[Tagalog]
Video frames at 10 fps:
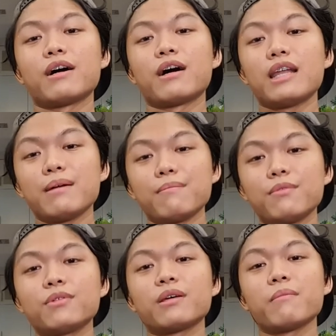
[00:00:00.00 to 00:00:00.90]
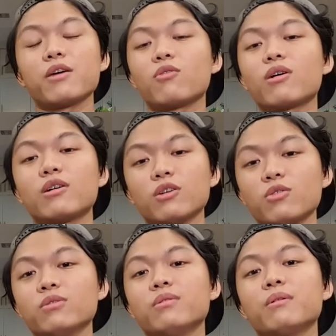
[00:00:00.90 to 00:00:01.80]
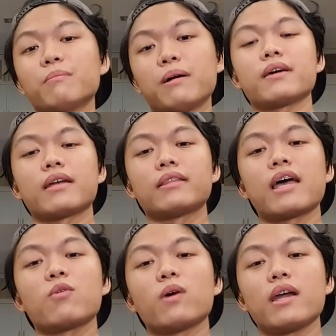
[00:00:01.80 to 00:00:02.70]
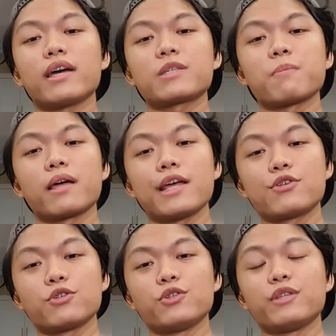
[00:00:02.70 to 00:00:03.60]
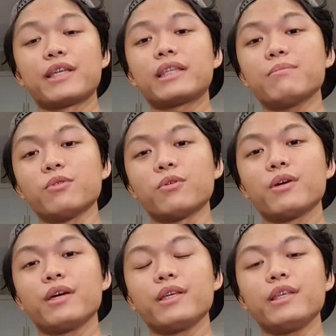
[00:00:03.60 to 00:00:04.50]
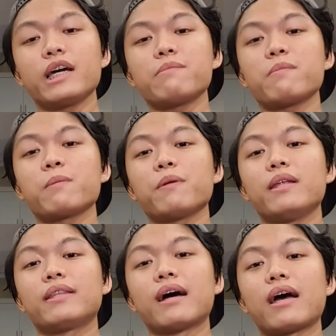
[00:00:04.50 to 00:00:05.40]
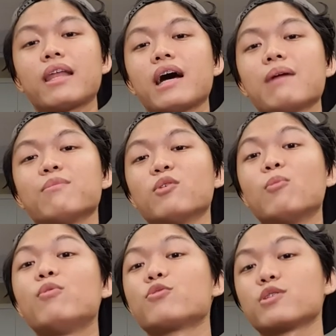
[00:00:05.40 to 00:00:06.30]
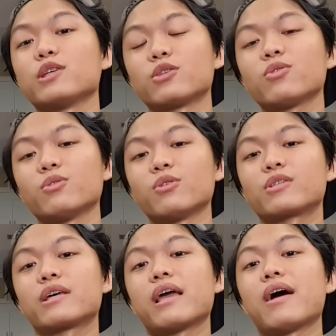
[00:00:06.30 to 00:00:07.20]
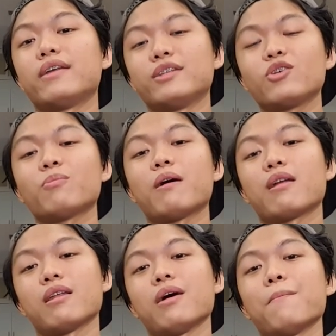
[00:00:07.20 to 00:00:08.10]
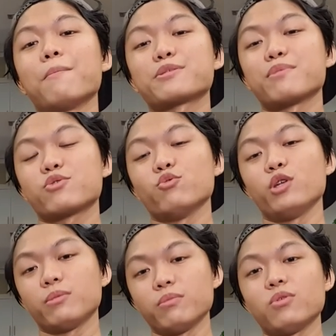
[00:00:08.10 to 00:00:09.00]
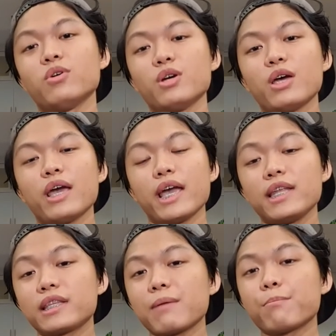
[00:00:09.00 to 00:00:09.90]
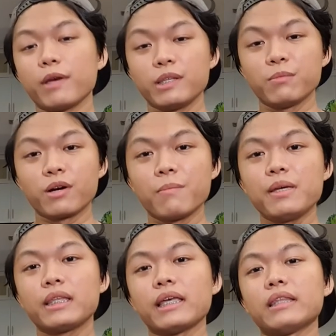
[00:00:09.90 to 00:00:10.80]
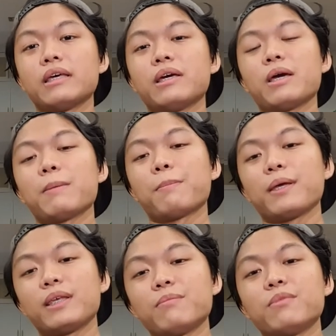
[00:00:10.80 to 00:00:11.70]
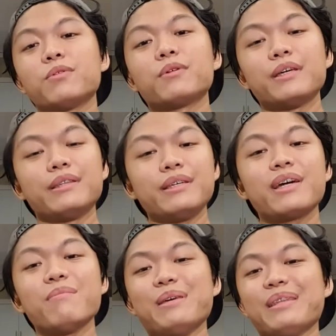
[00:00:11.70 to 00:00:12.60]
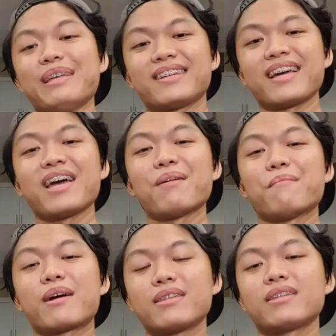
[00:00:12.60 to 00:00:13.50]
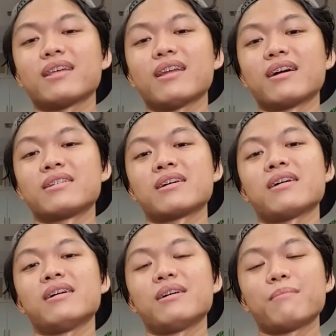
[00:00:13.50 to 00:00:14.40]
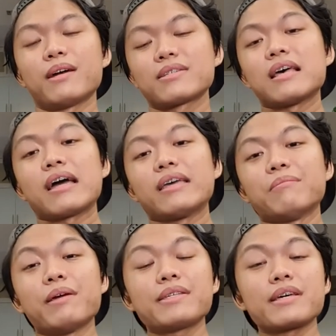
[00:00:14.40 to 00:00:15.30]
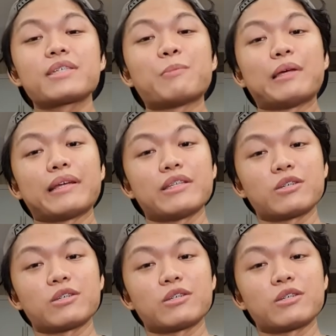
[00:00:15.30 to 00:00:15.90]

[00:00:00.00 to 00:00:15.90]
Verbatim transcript: alam mo na meron kang load pa. At dahil walang expiration ng data mo, hindi ka mapipilitang kailangan mong ubusin ito or sayangin ito para lang mas masulit mo. Anytime pwede mo gamitin, pwede mong hindi gamitin. Kaya maganda talaga siya para sa akin based sa experience